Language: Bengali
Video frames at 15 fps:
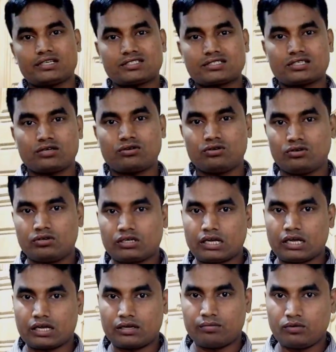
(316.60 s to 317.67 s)
অ্যাড্রেসটা হলো
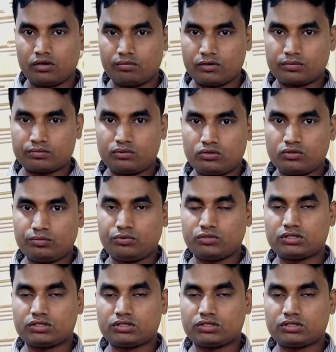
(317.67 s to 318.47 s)
ঢাকা মোহাম্মদপুর